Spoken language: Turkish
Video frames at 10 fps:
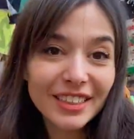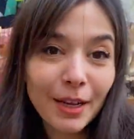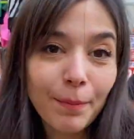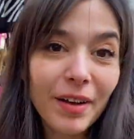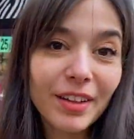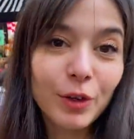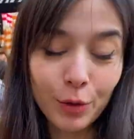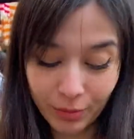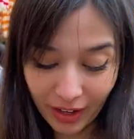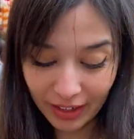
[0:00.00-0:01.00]
Şapka alıyorum
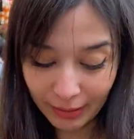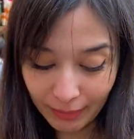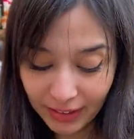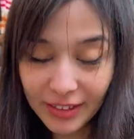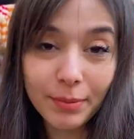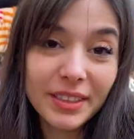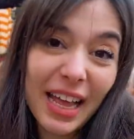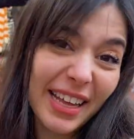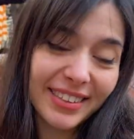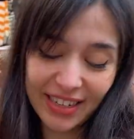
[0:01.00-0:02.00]
kendime. Tabii ki de
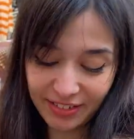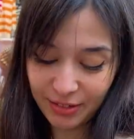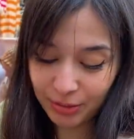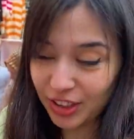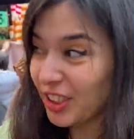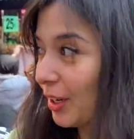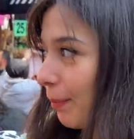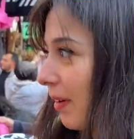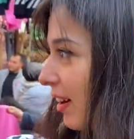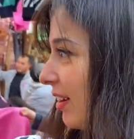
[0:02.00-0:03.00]
en sevdiğim şey
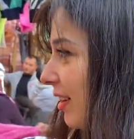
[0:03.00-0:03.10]
şapka.